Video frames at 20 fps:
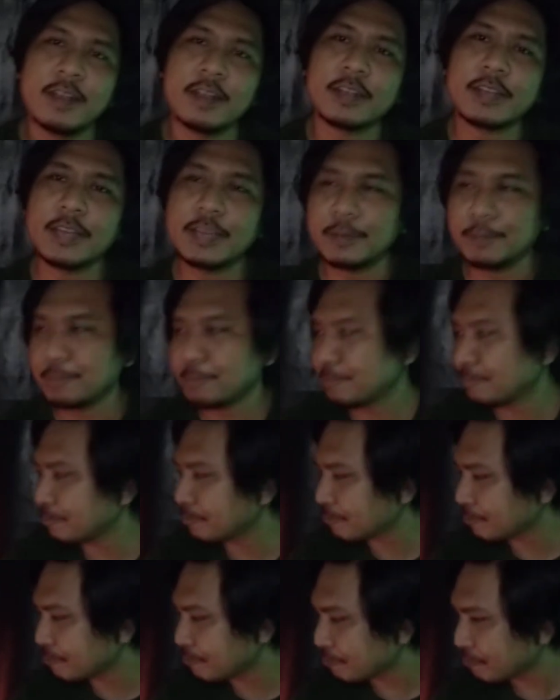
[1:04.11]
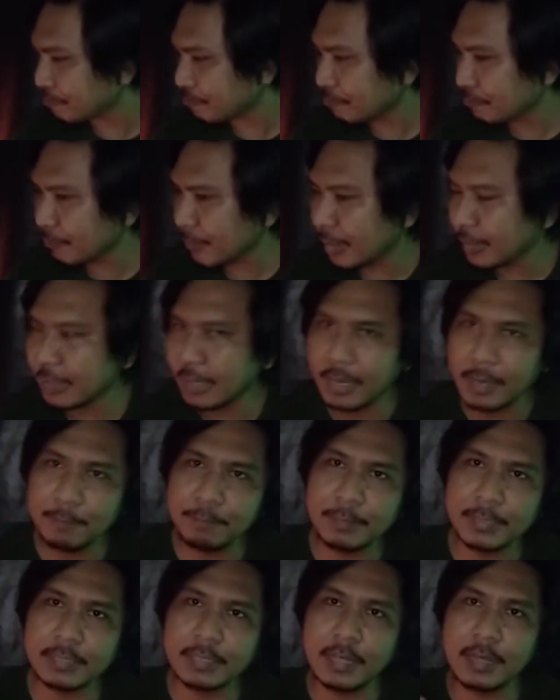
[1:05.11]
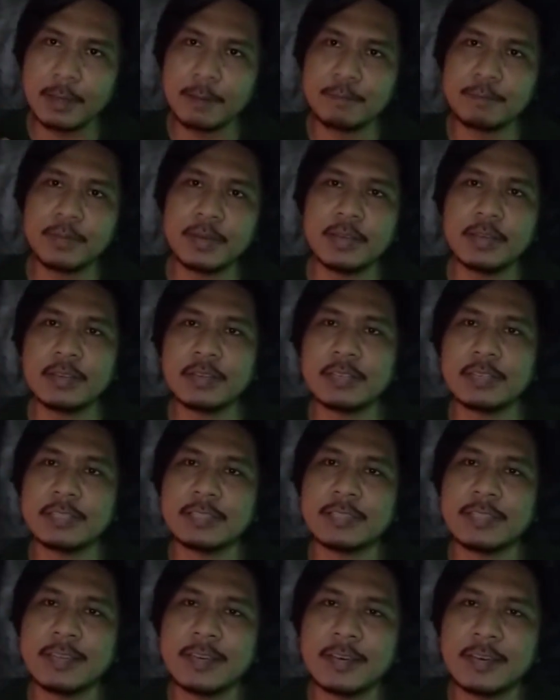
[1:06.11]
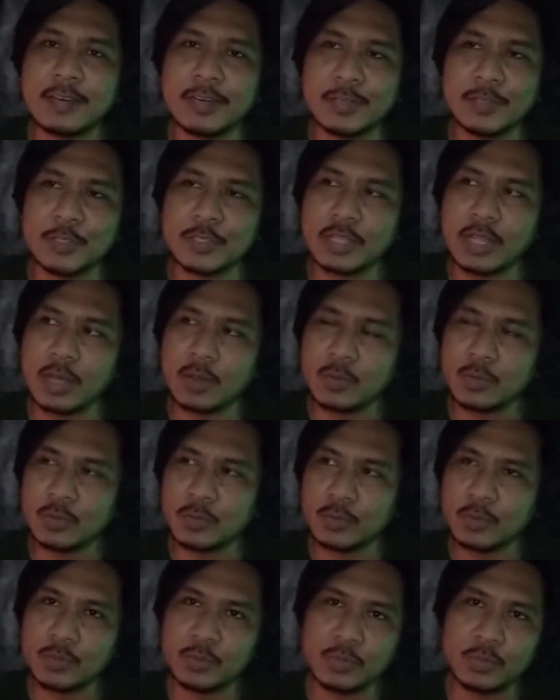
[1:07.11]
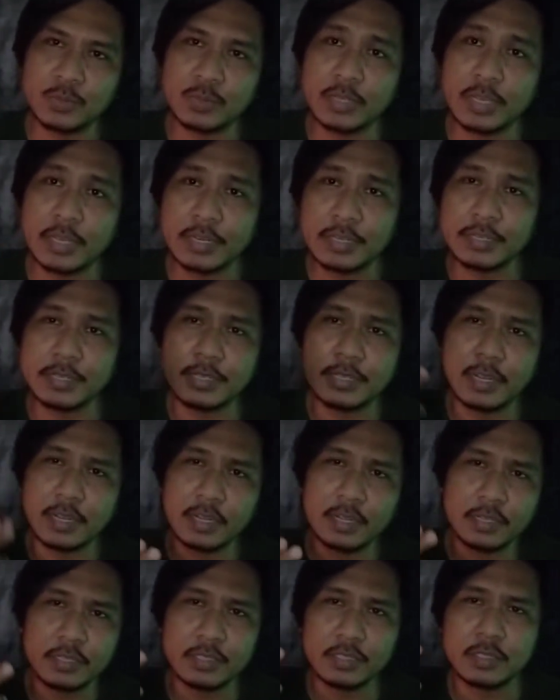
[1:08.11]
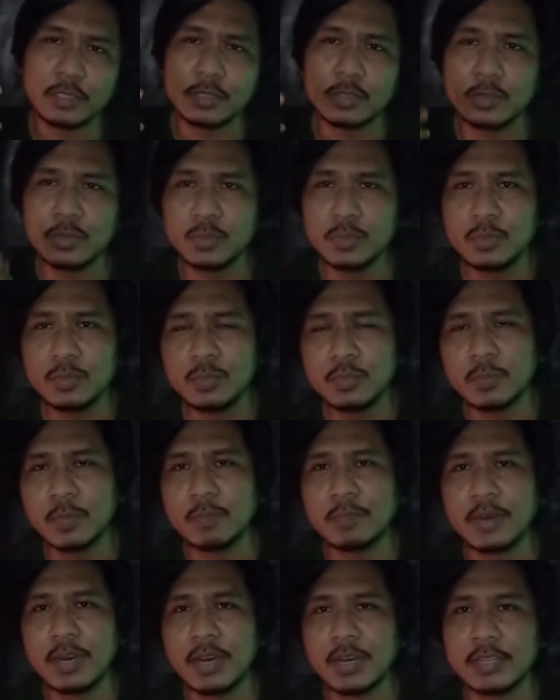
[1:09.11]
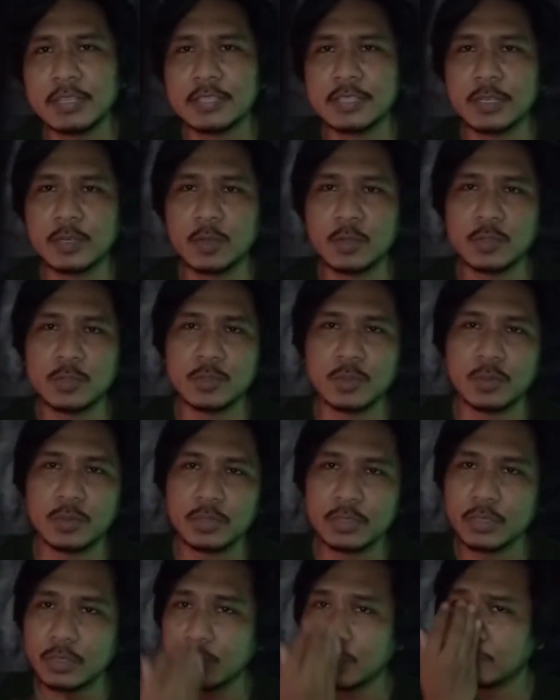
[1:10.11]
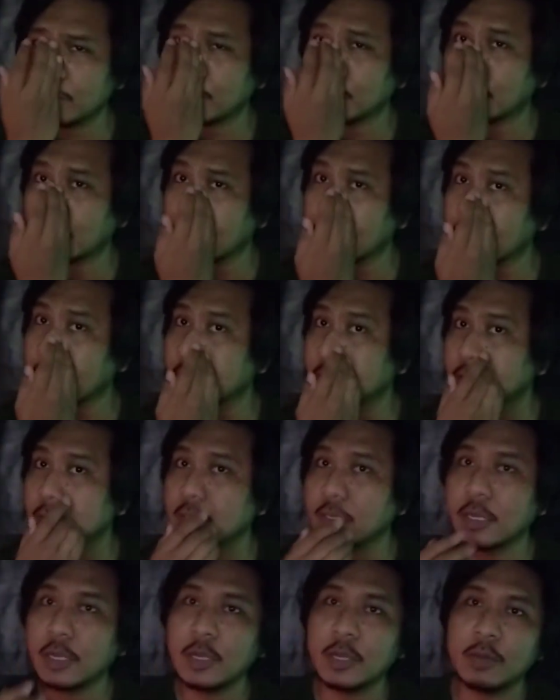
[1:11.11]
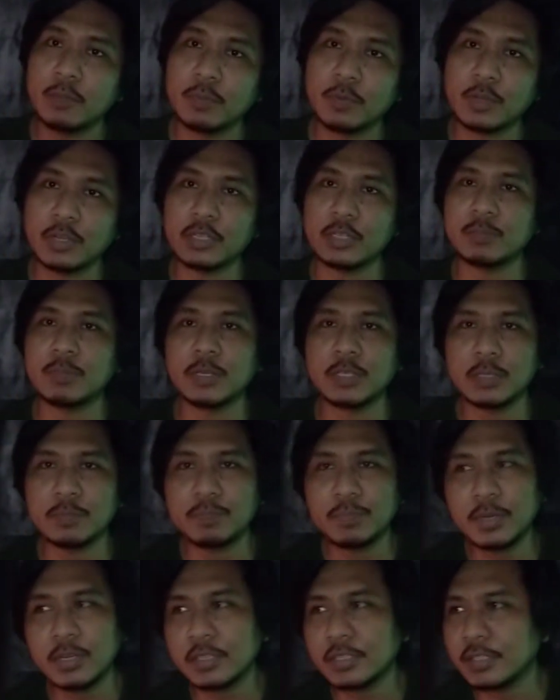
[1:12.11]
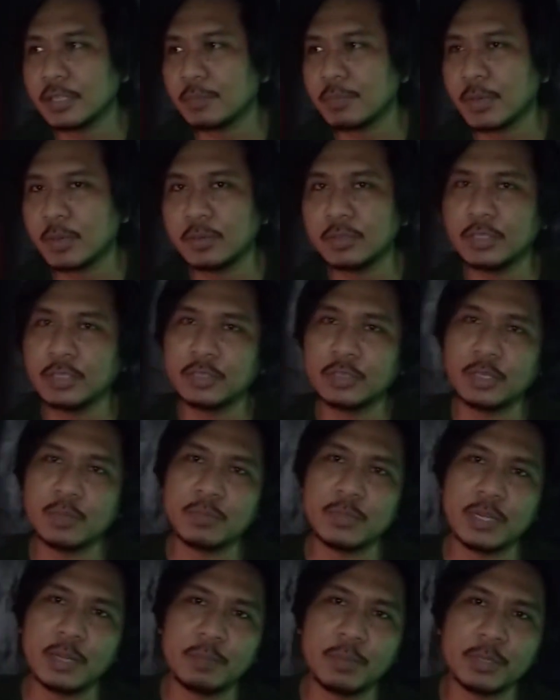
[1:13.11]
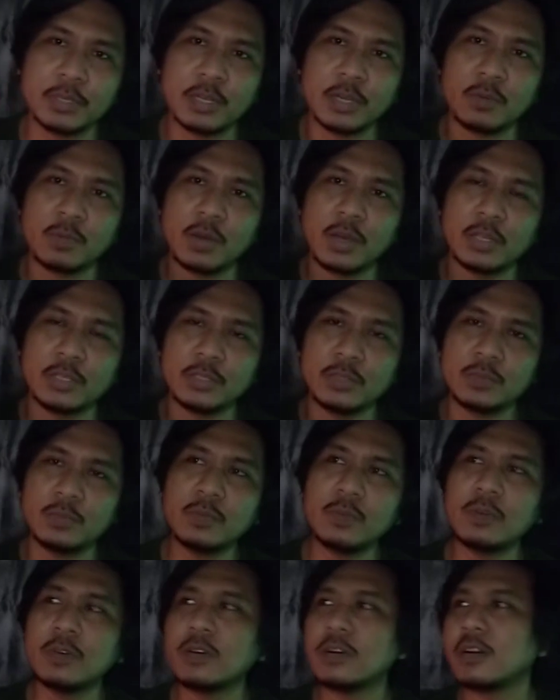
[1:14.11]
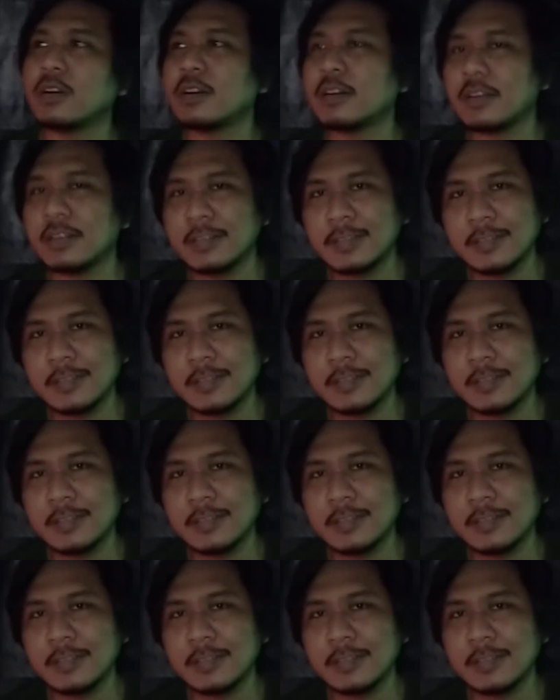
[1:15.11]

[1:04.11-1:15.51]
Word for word: Oke, yang pertama kita harus tahu dulu dari itu membahas dekonstruksi itu bukan as, bukan tiba-tiba dia bangun tidur mendapatkan wahyu, wah.